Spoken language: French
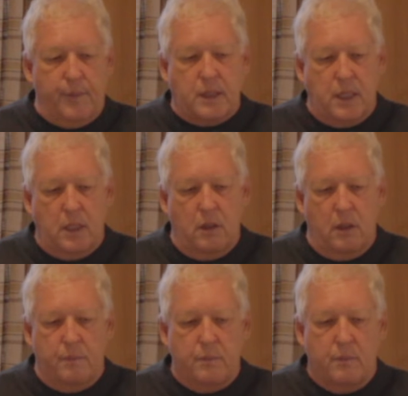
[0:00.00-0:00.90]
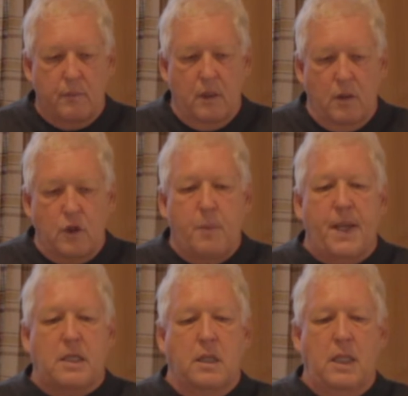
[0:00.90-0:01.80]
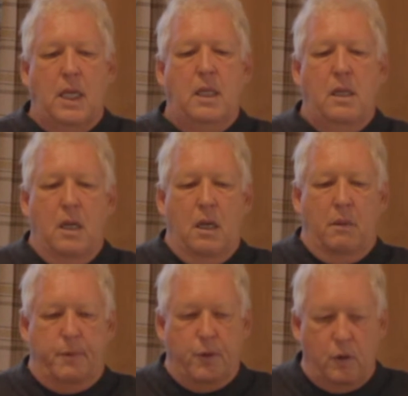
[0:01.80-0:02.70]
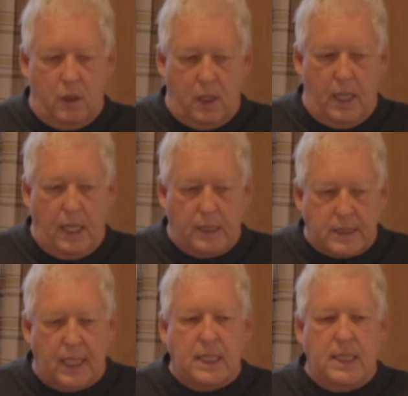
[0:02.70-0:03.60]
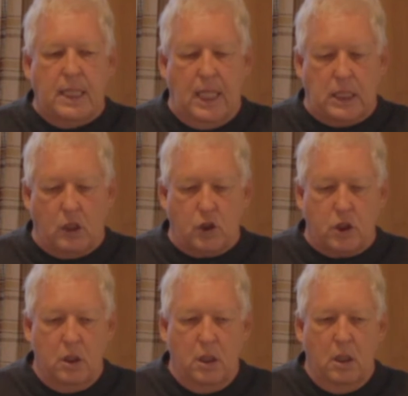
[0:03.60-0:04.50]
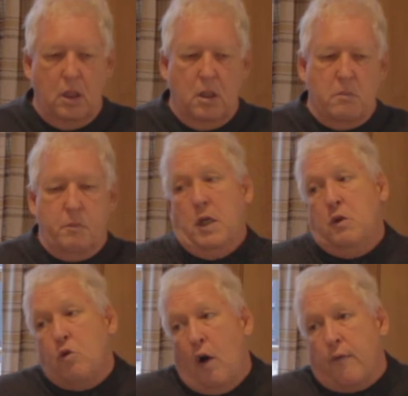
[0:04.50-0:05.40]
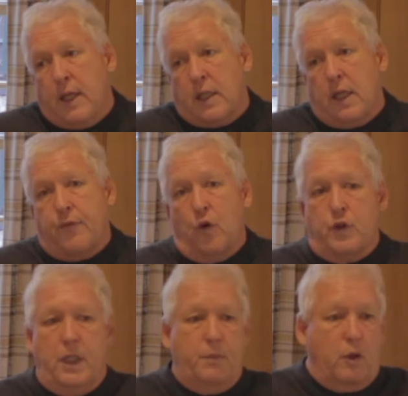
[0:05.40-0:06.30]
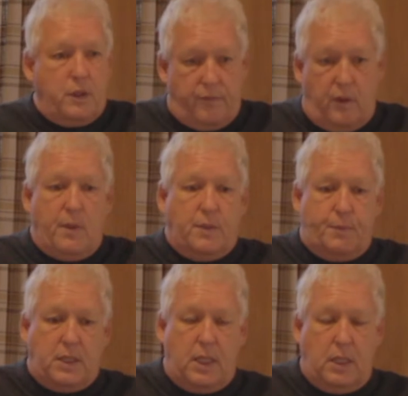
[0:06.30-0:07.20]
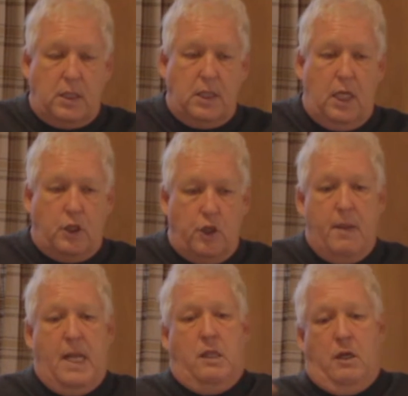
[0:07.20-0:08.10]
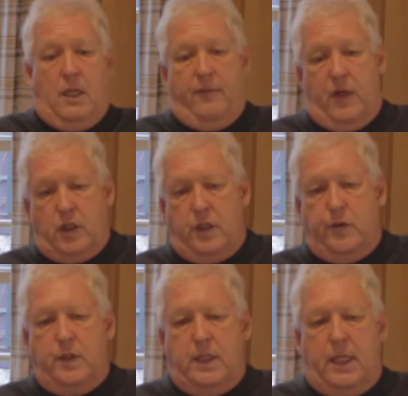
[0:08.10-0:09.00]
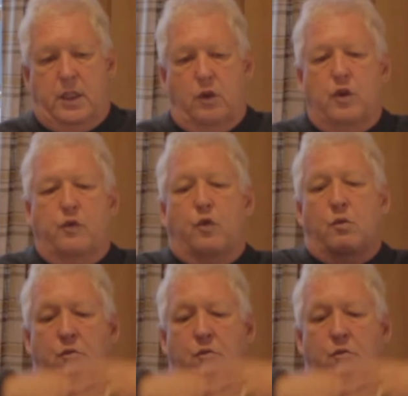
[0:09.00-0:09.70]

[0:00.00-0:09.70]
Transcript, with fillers: assez, de, de personnel pour s'acquitter de la tâche. Puis nous, on venait d'être fondés, puis on était vraiment spécialisés dans le domaine de l'évangélisation au niveau